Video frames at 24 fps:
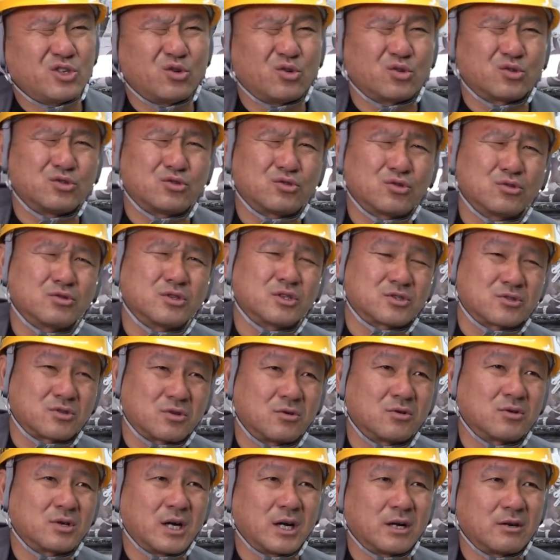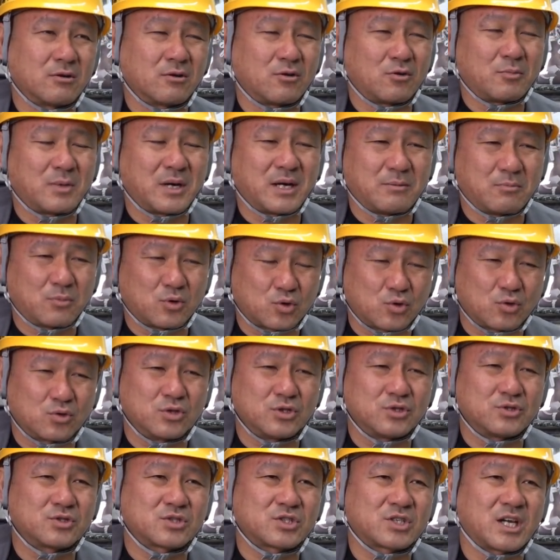よう似とんですよ。あの、お前も独
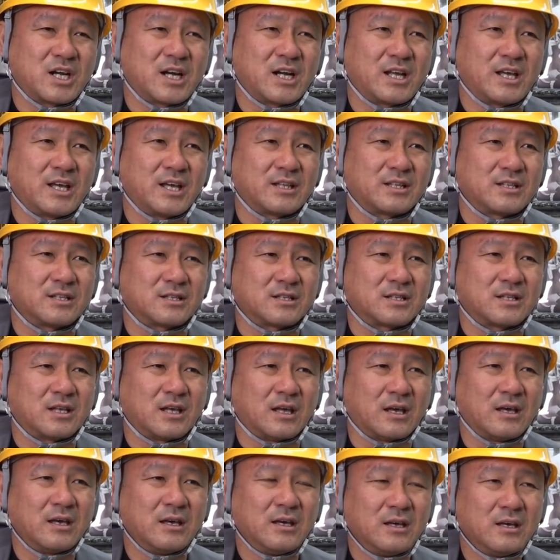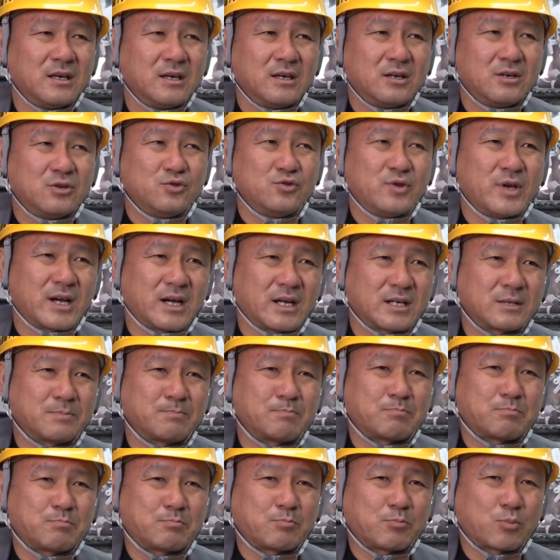立してやれって言って、上が引っ
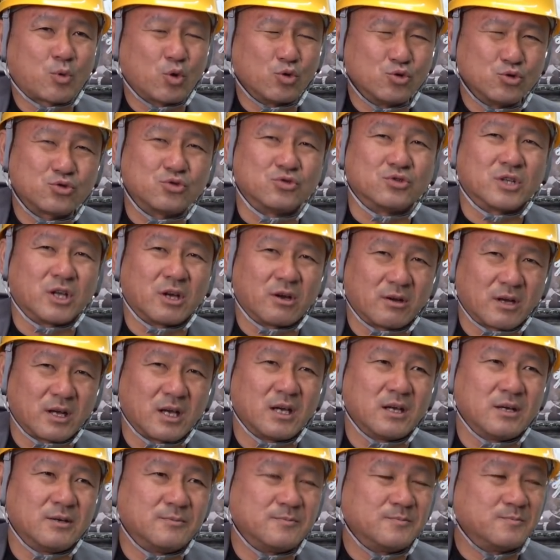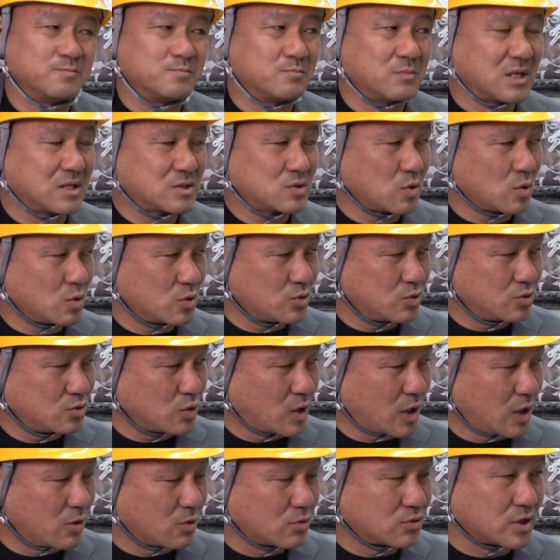こ抜くんだよね。まあそういう
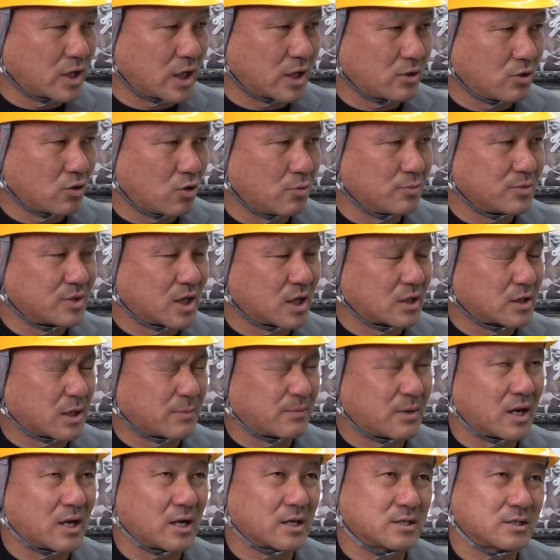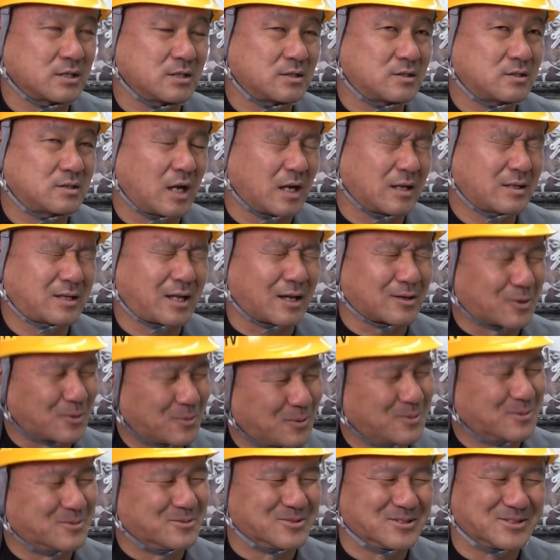のは良くないよみたいな多分話だったと
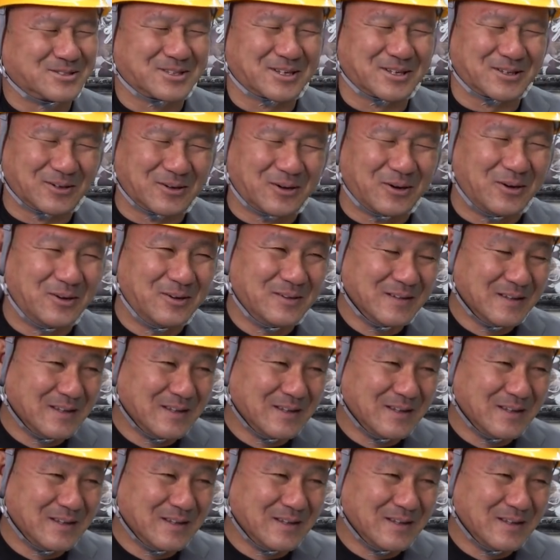思うんですけど、